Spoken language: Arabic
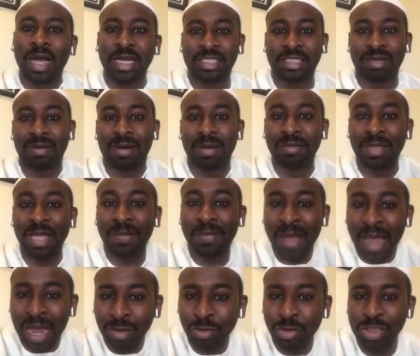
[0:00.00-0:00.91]
الشباب
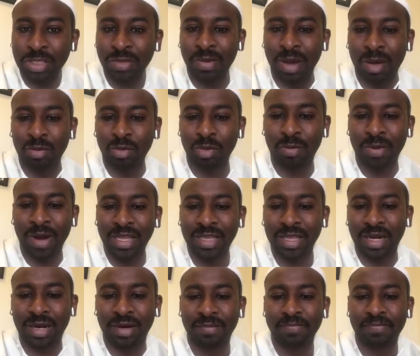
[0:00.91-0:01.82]
ديل بياخذوا زمام
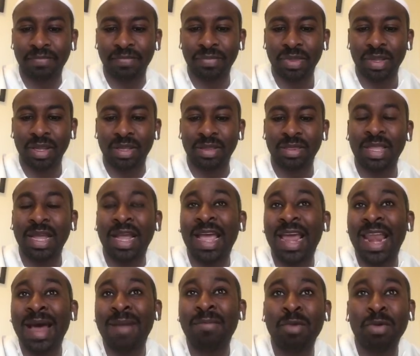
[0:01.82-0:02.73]
المبادره ده
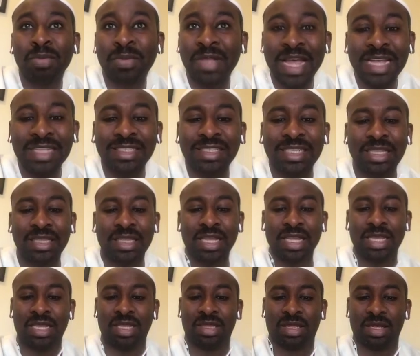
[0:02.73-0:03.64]
كلام ممتاز
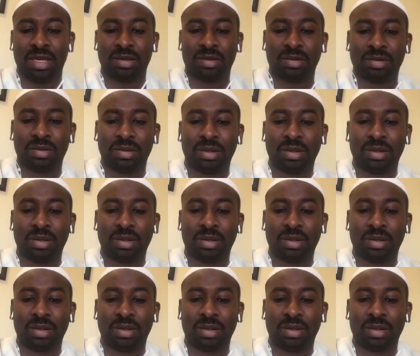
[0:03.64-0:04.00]
جدا جدا